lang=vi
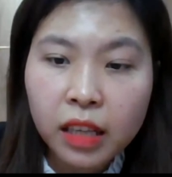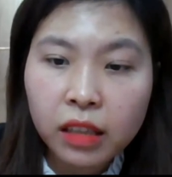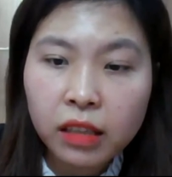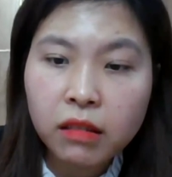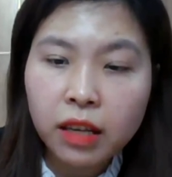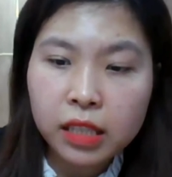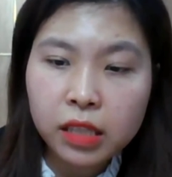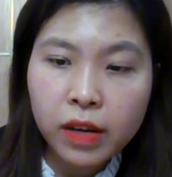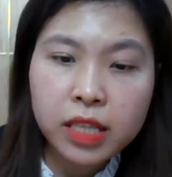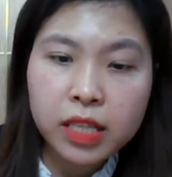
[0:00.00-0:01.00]
ngăn ngừa cái
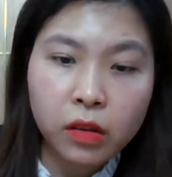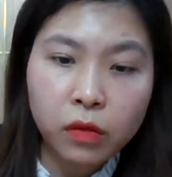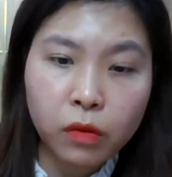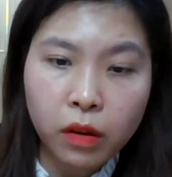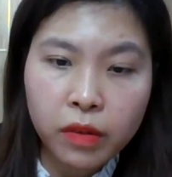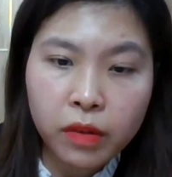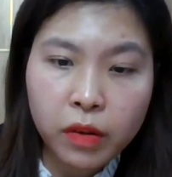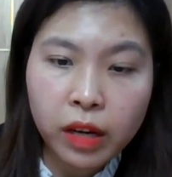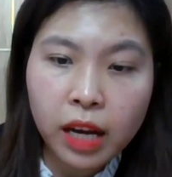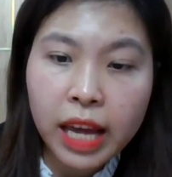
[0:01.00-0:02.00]
sự phát triển của vi
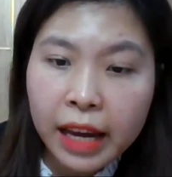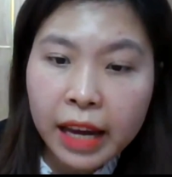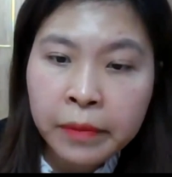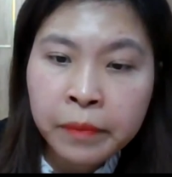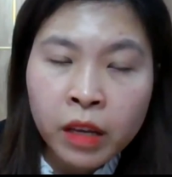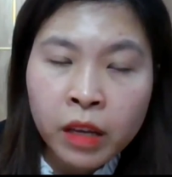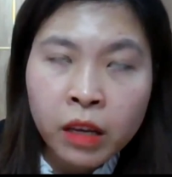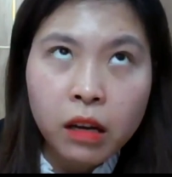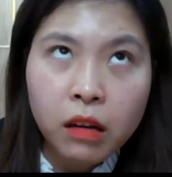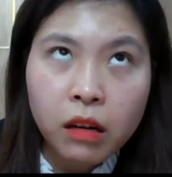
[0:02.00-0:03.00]
khuẩn gây hại
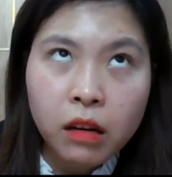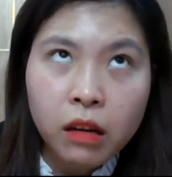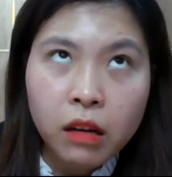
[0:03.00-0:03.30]
à,